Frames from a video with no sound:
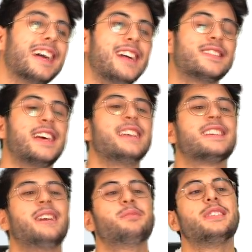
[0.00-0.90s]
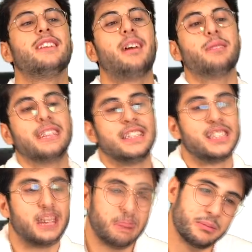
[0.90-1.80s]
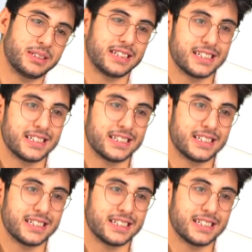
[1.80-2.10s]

Aga efsane sana bunun devamını getireceğim demişti.